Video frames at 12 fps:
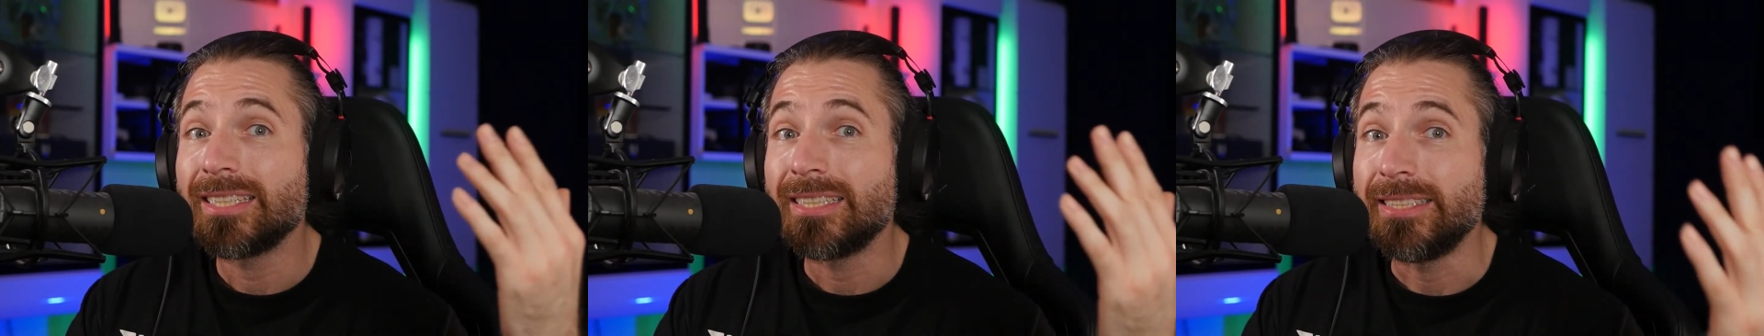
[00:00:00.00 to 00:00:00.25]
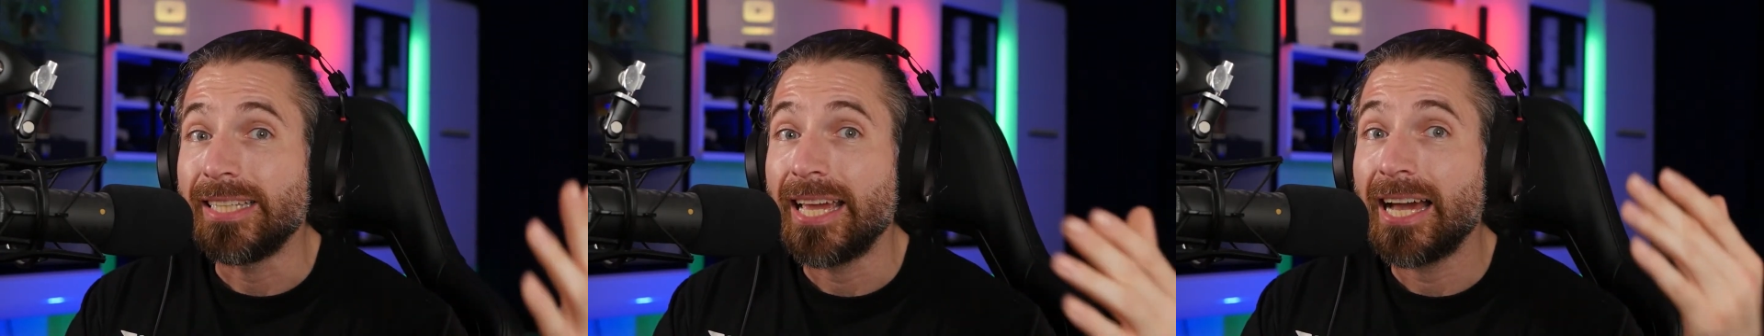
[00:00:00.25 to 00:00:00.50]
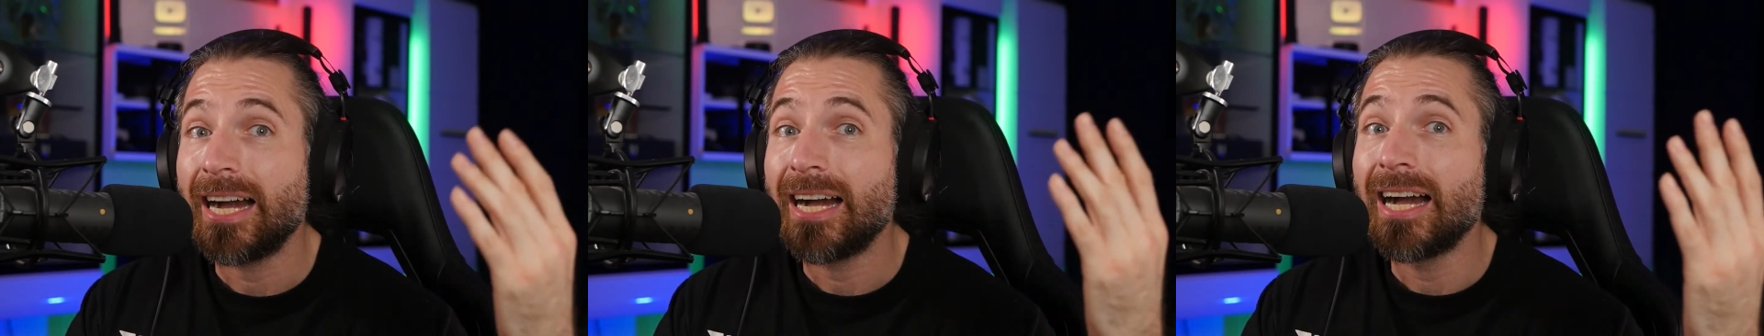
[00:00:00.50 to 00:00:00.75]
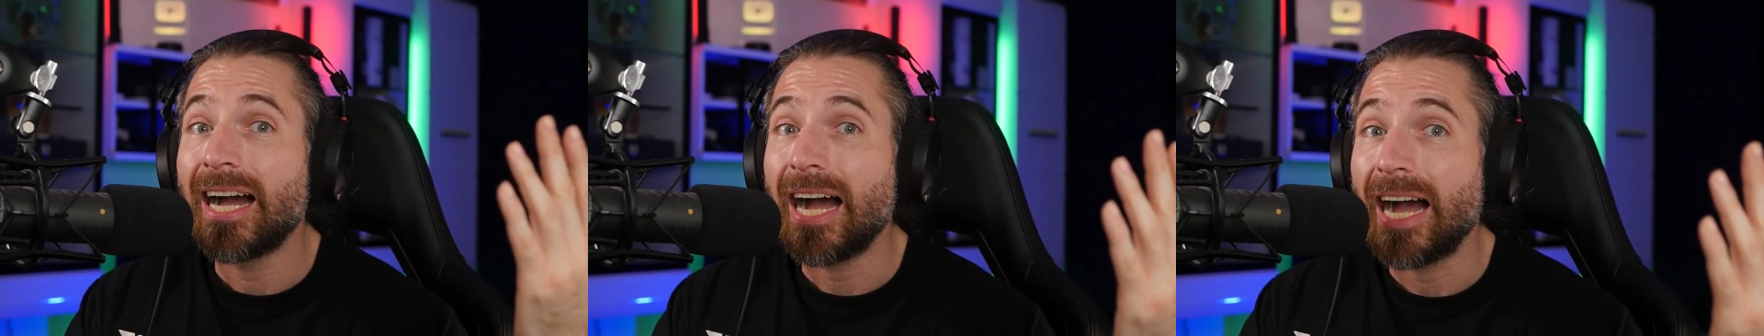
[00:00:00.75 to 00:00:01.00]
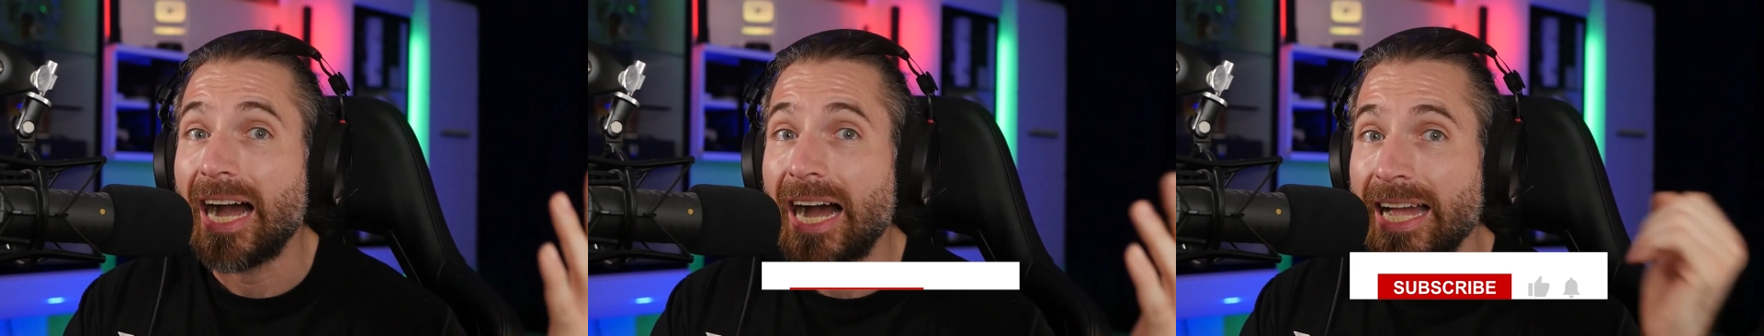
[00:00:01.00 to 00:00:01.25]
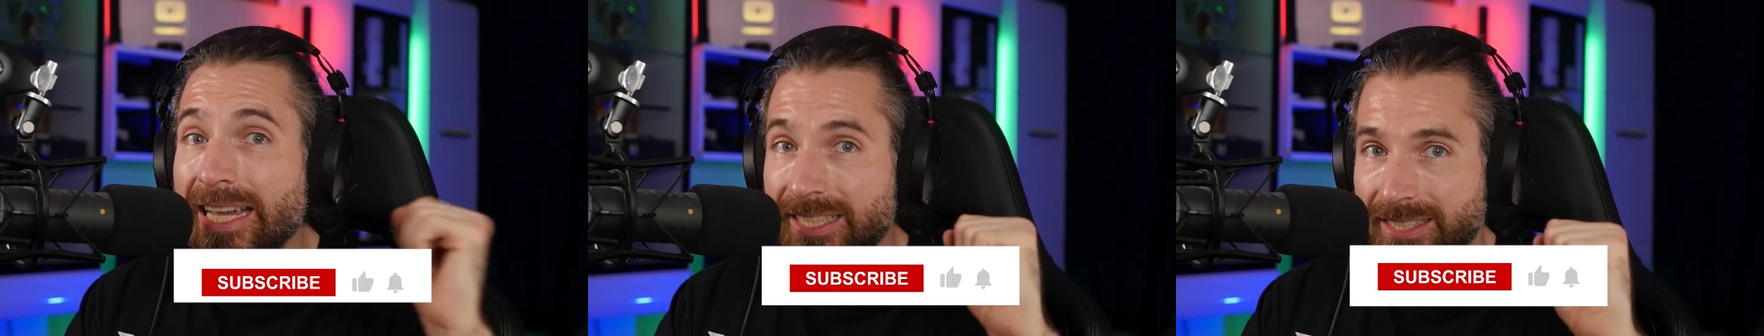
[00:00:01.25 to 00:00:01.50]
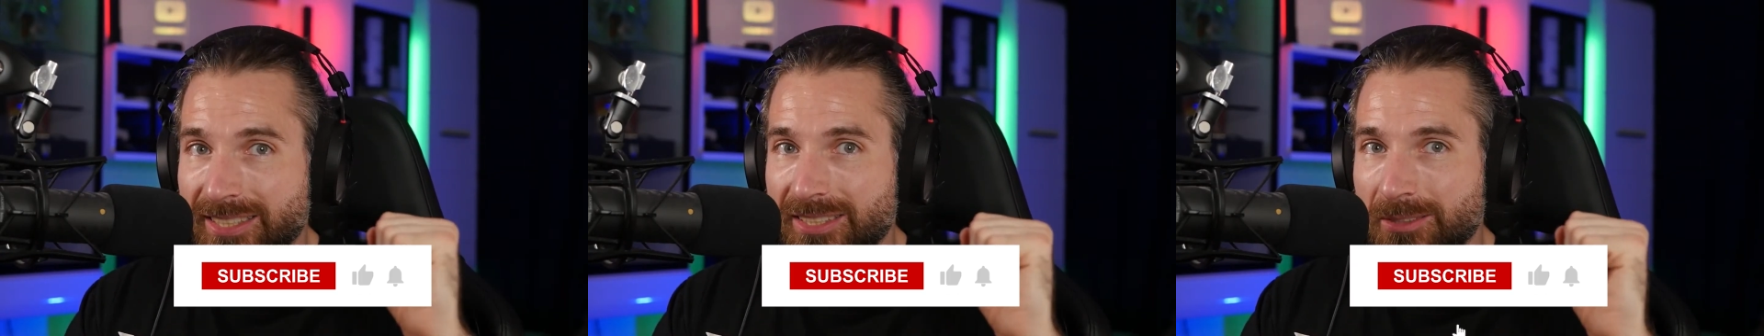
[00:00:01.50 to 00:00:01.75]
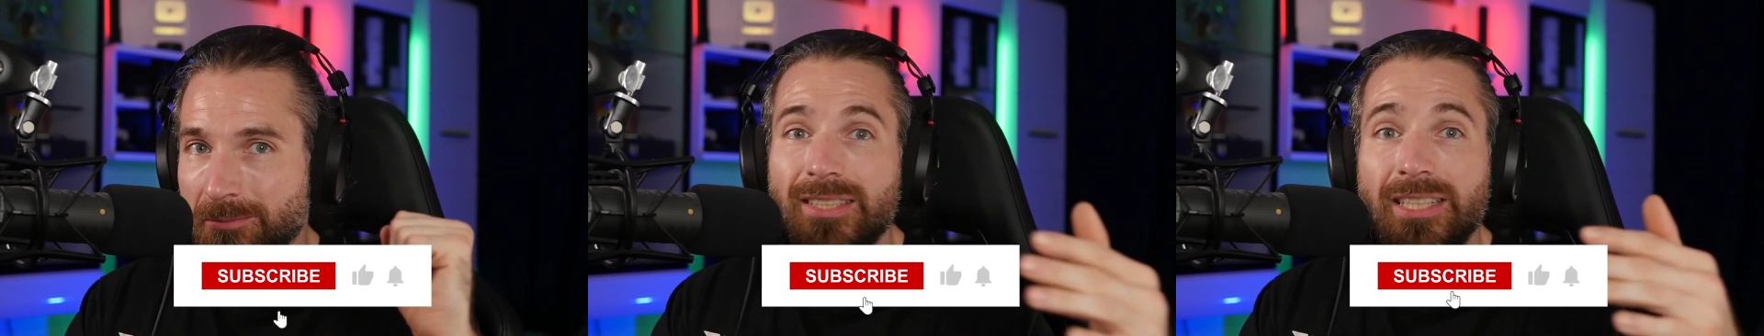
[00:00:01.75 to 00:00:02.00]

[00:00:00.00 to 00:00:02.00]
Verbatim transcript: der einen,